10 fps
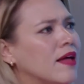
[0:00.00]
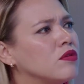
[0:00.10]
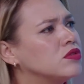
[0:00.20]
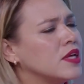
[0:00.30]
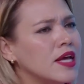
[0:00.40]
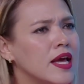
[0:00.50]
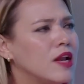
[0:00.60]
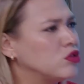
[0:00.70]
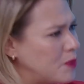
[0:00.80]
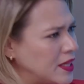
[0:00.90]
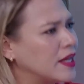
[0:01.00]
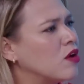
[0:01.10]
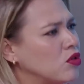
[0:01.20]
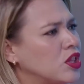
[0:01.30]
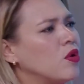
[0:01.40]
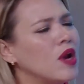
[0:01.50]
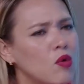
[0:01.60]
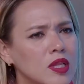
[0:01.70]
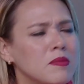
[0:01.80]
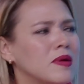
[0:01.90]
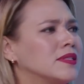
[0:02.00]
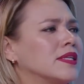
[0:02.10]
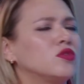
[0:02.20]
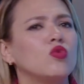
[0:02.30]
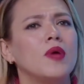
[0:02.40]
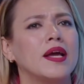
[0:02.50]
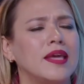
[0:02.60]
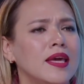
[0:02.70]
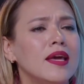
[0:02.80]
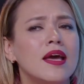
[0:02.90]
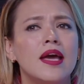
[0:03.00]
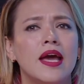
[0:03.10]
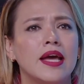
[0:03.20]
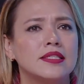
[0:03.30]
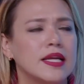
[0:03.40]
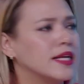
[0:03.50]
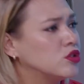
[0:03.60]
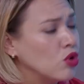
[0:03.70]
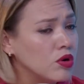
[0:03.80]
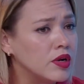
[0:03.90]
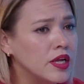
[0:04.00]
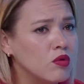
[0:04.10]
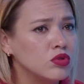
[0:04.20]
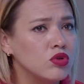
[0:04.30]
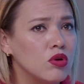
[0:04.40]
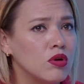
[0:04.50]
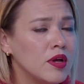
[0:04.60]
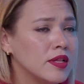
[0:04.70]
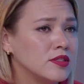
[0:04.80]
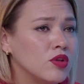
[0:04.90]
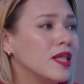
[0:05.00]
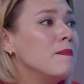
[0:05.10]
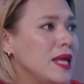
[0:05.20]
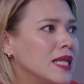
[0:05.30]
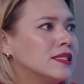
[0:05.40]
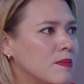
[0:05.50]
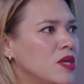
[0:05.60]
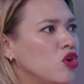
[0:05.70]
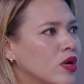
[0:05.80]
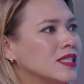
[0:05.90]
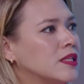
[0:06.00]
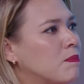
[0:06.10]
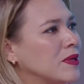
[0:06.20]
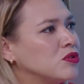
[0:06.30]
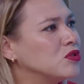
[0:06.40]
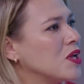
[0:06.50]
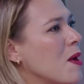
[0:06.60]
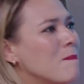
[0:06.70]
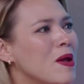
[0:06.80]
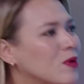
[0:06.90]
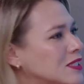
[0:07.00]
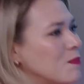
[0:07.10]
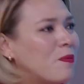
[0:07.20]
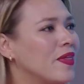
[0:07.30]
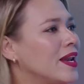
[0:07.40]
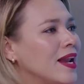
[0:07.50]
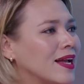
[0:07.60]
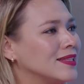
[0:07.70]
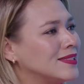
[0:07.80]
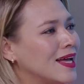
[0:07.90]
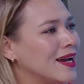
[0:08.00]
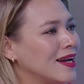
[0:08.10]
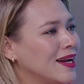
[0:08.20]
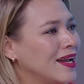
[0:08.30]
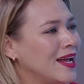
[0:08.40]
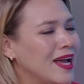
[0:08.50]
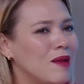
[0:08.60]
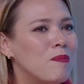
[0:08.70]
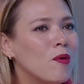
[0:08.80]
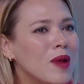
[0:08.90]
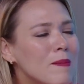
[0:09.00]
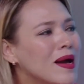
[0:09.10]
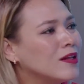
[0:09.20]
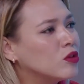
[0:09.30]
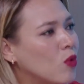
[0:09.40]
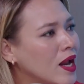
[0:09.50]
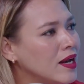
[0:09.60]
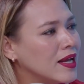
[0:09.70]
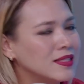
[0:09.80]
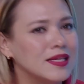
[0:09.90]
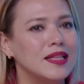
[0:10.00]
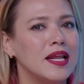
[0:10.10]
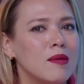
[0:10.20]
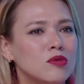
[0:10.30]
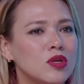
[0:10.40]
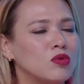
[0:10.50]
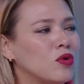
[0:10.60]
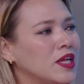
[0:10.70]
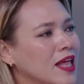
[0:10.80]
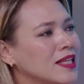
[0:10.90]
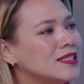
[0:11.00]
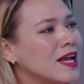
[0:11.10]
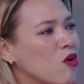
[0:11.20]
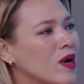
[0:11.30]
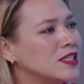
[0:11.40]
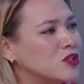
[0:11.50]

trazados. Eh, los platiqué contigo la última vez que estuve aquí, este, que son incluso, son de miles de millones de pesos, pero que se pueden alcanzar. El problema actual es que tenemos autoridades que no